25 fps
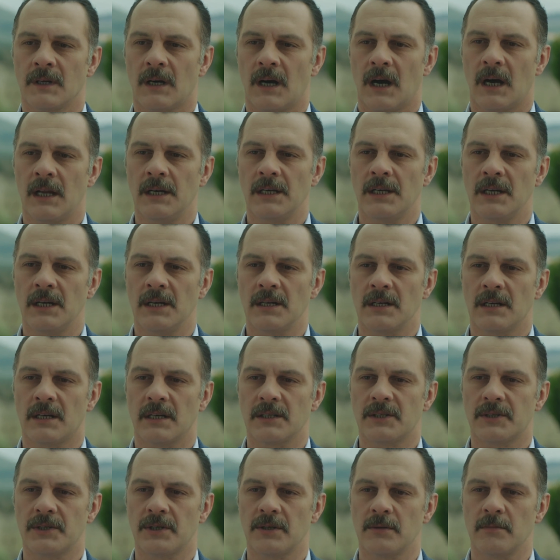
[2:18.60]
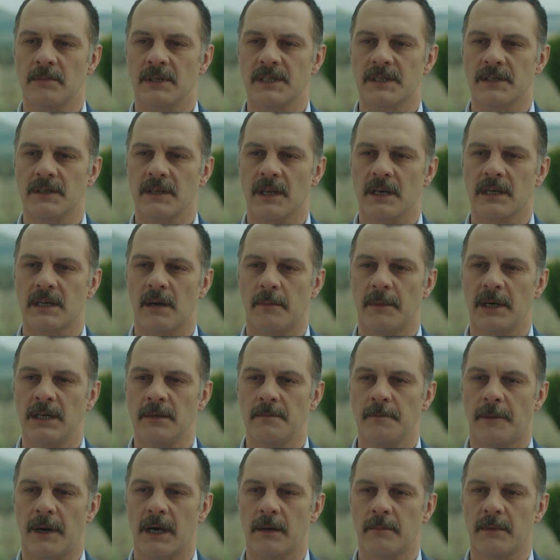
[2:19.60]
Annenin kaçırılmasında
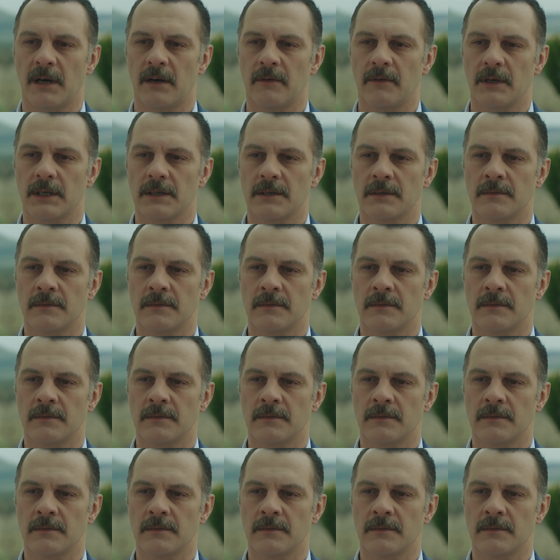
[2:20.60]
Kemal'in parmağı var.